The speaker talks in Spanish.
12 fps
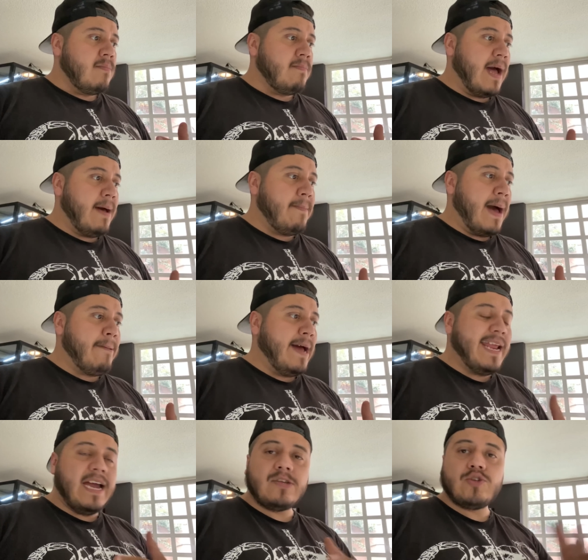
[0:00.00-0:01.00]
Va, a
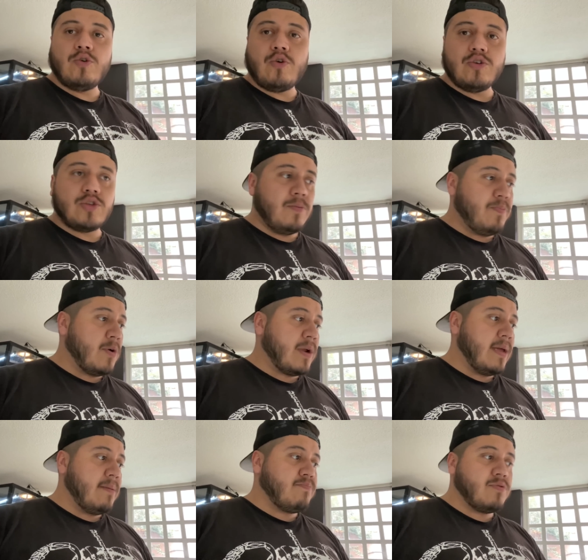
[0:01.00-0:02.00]
variar su costo
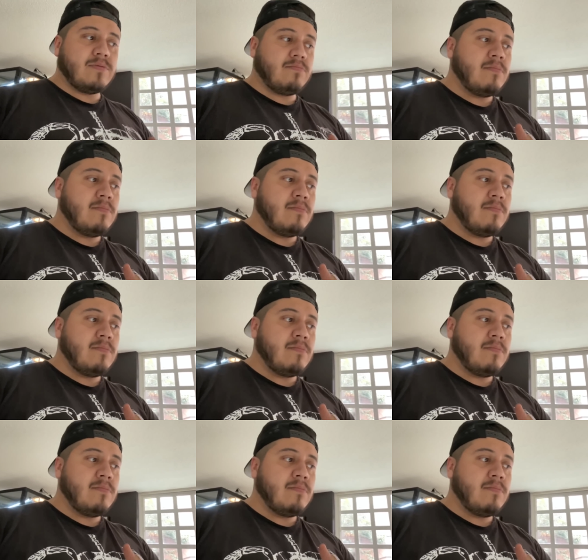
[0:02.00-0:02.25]
porque pues,